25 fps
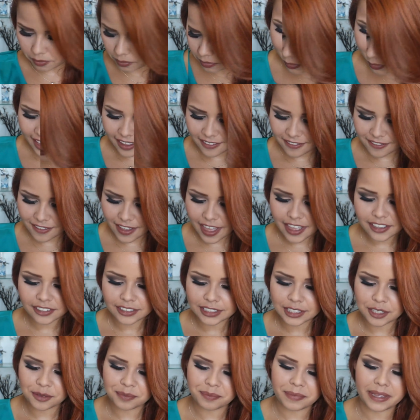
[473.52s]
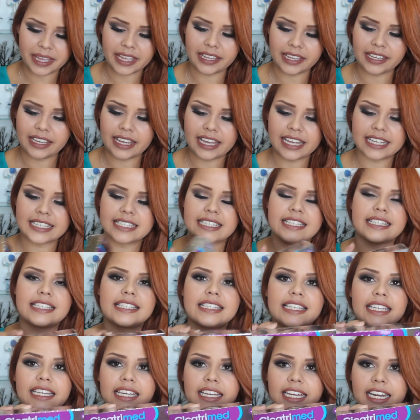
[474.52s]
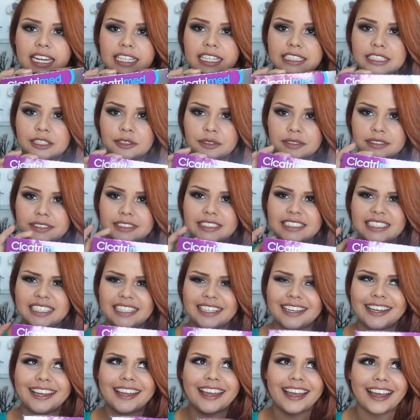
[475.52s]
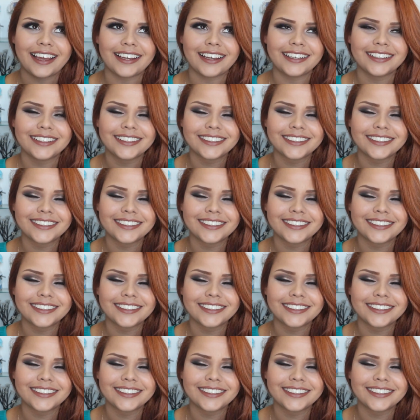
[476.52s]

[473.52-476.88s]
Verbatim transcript: E veio também esse cicrat... Cica...